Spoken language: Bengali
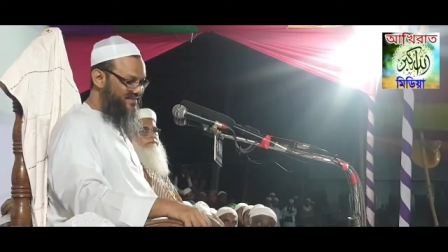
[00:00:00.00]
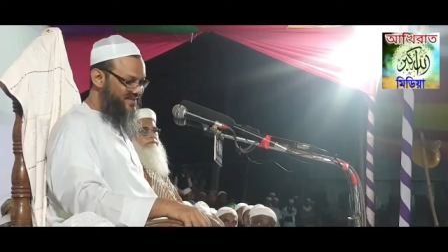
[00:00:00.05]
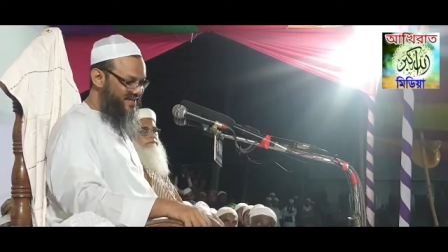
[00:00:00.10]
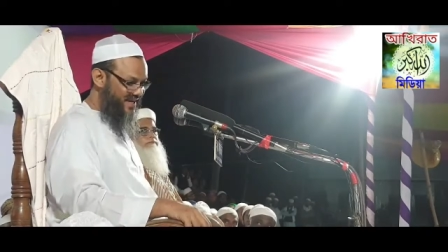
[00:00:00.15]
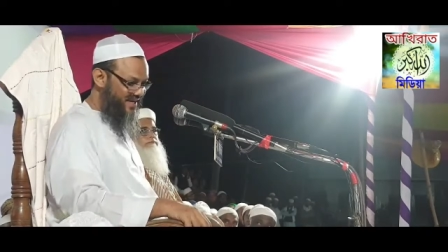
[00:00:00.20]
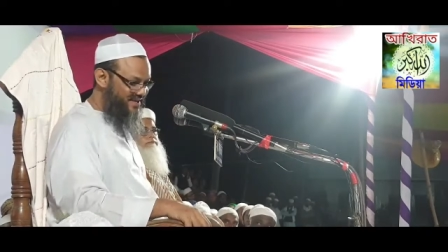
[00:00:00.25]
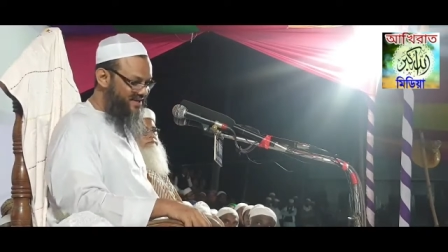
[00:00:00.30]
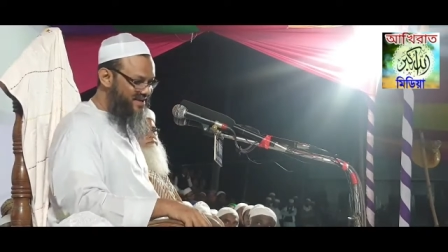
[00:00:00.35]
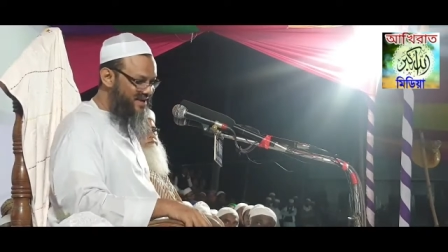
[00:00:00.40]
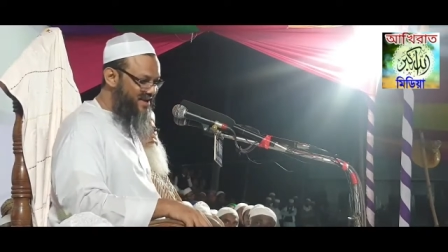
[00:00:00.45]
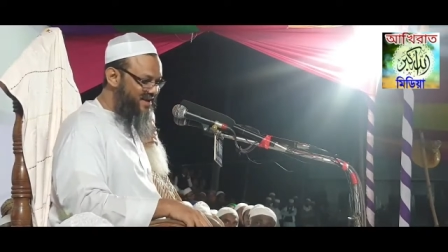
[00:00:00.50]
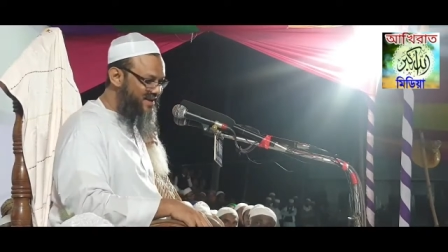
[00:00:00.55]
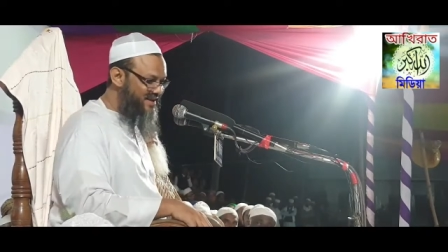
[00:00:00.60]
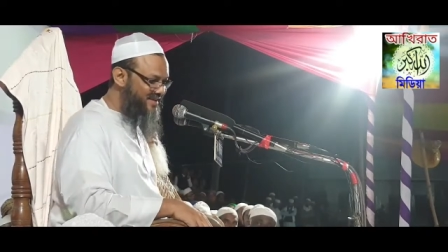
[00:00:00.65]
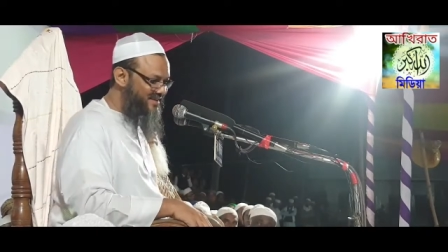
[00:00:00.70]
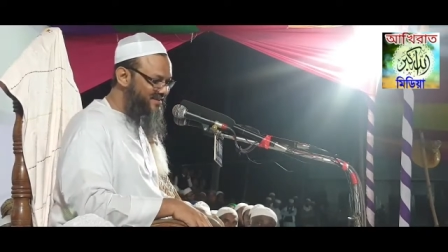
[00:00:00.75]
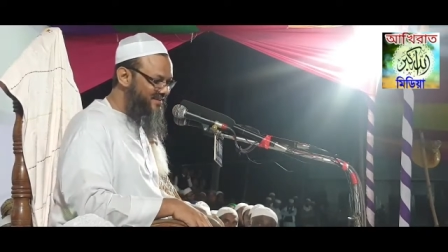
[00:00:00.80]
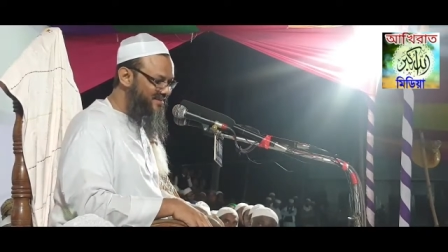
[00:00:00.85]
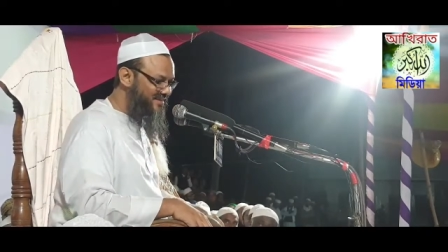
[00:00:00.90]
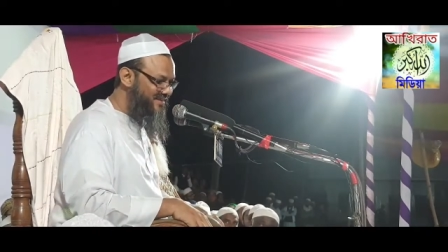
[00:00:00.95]
ঠিক না
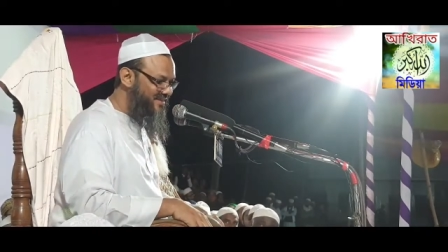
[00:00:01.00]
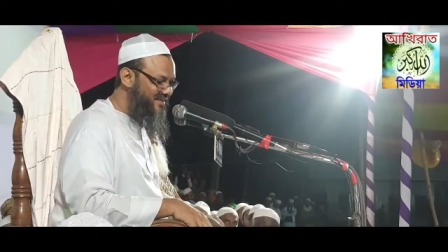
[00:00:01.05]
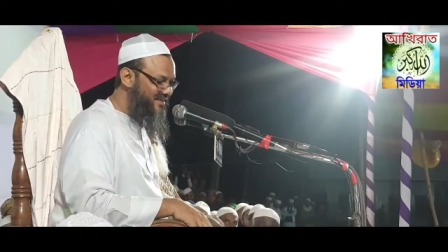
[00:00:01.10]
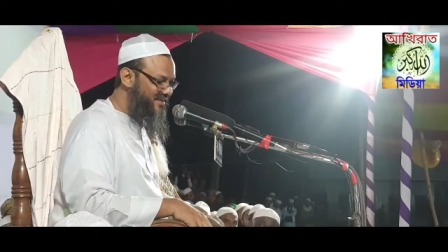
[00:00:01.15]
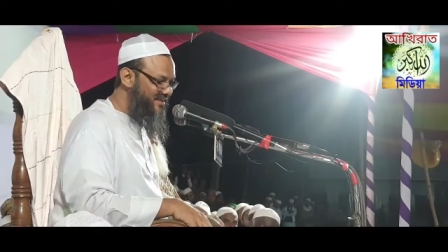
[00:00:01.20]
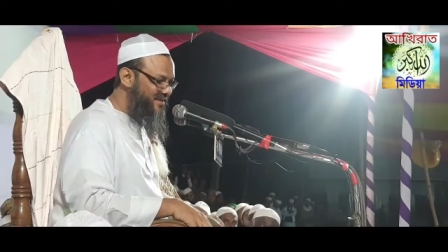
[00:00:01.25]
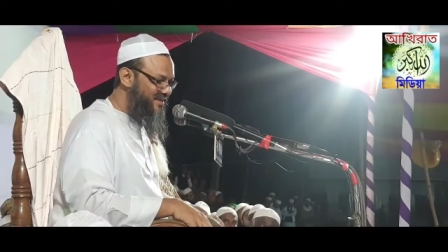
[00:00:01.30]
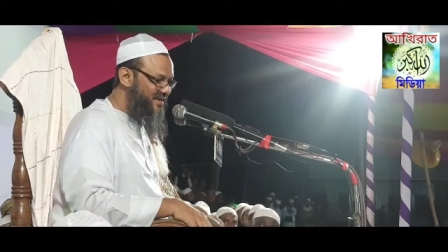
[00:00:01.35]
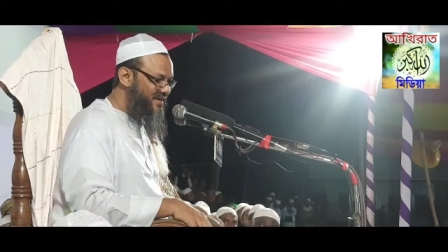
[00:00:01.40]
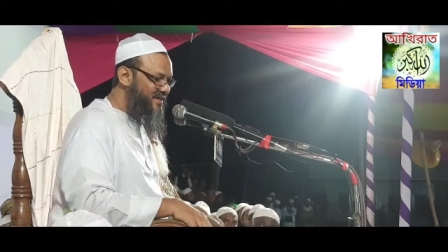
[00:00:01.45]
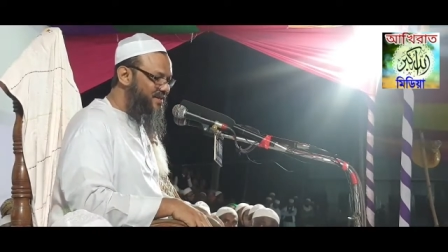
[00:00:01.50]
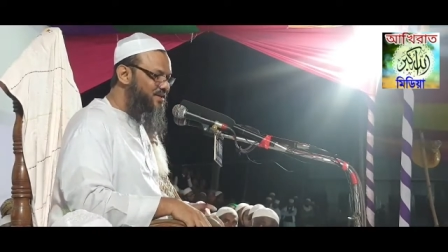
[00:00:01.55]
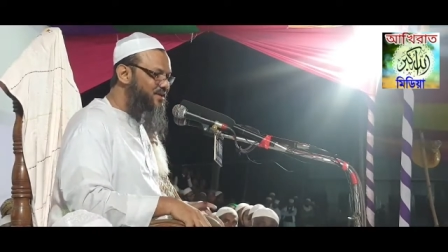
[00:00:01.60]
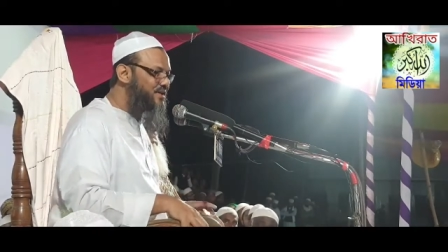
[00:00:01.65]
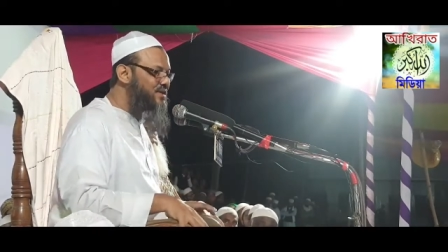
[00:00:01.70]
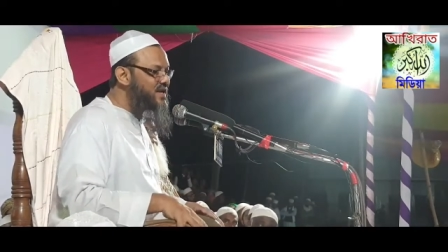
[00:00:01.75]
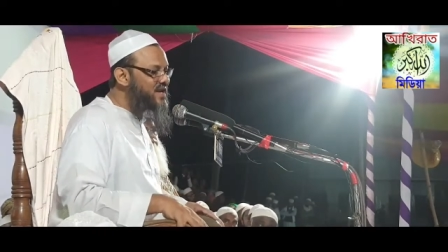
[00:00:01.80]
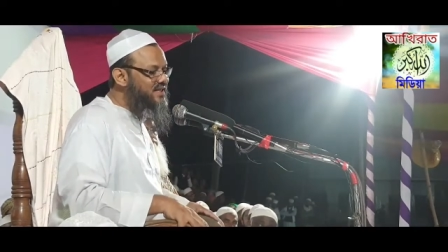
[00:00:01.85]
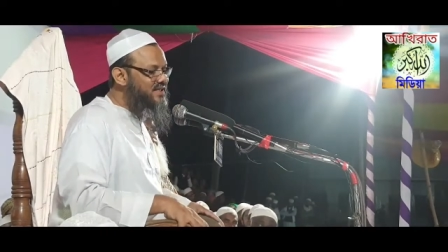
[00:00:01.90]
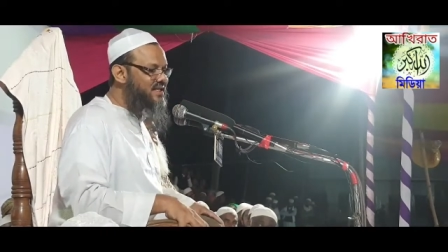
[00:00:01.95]

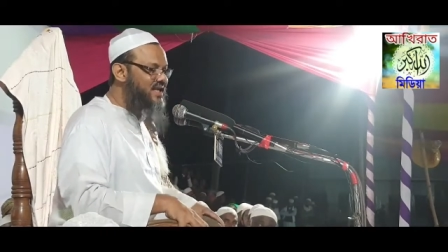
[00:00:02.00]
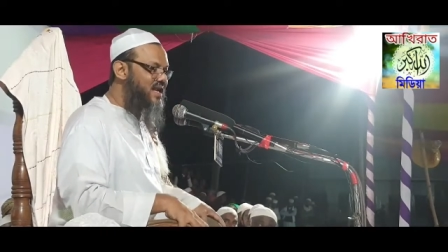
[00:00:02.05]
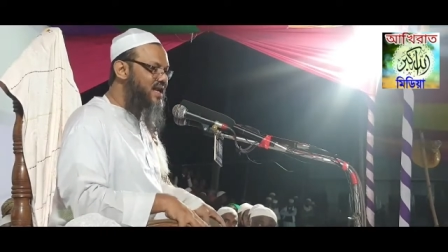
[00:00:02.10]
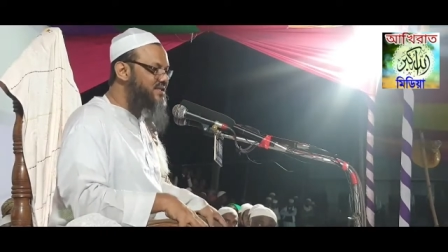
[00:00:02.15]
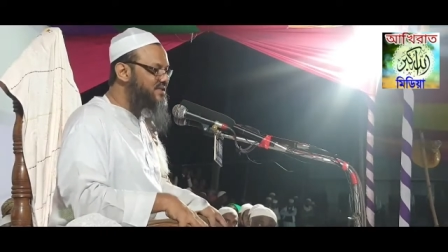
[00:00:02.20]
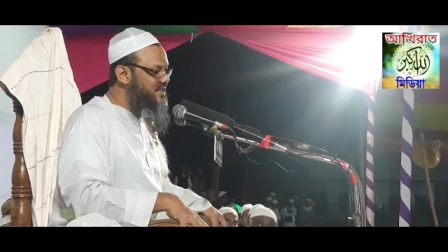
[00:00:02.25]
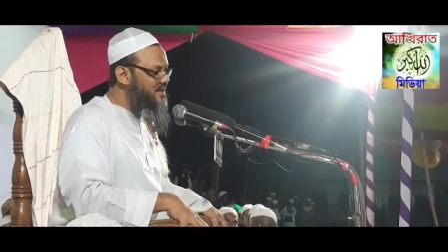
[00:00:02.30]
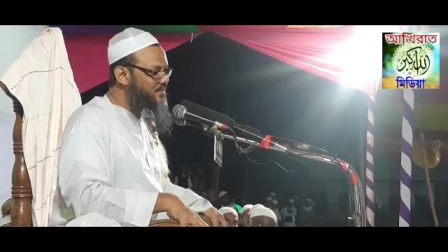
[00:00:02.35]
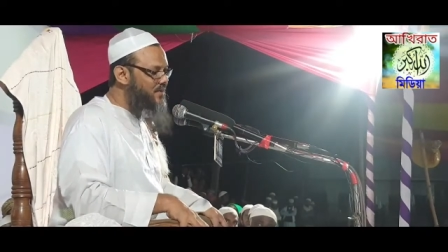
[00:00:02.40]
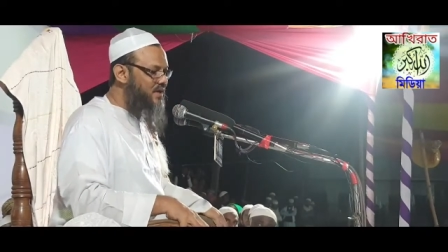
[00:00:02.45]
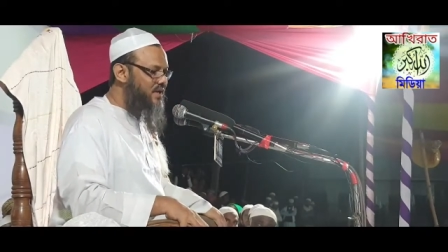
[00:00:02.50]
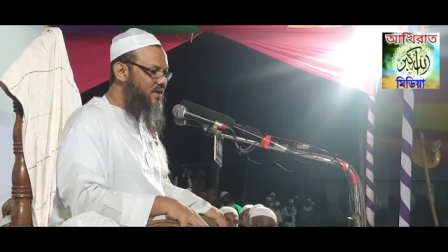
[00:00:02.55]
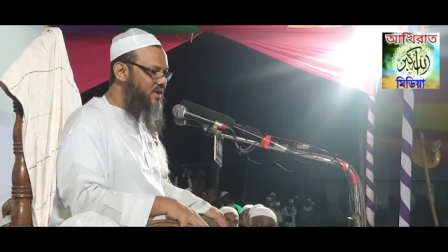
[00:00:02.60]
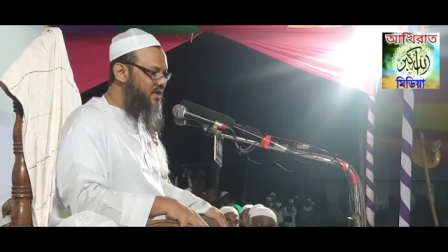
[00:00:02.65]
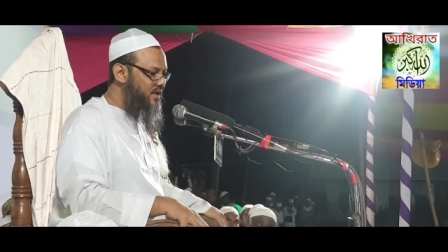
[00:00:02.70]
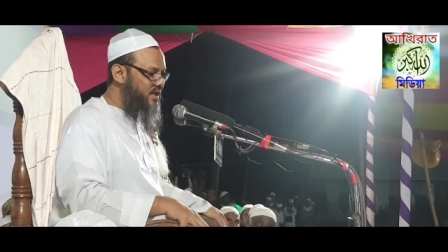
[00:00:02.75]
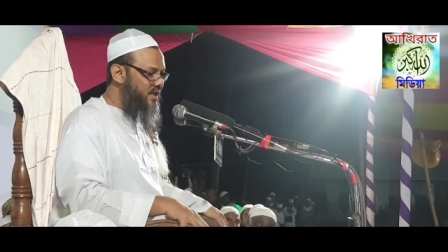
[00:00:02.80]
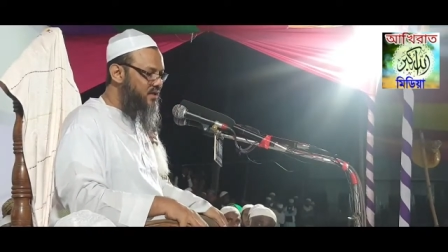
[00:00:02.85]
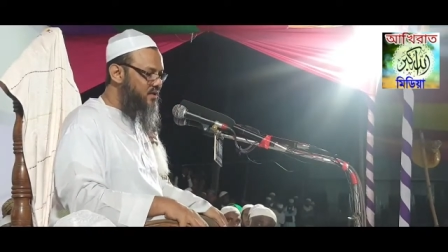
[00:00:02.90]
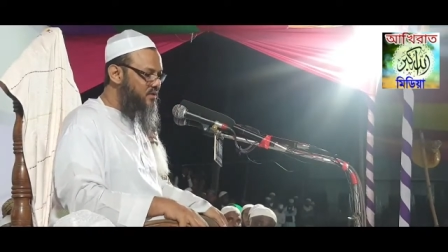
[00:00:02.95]
শরিয়াতকে রাস্তা বলা
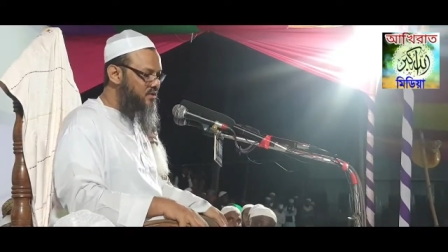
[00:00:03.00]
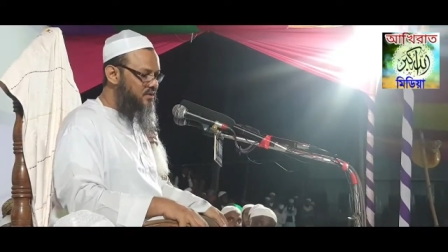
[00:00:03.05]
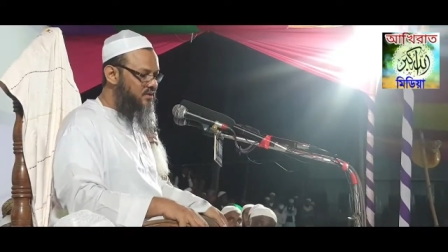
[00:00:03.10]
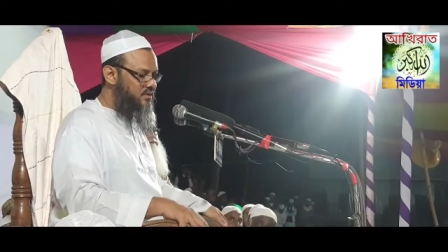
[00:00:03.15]
হয় কেন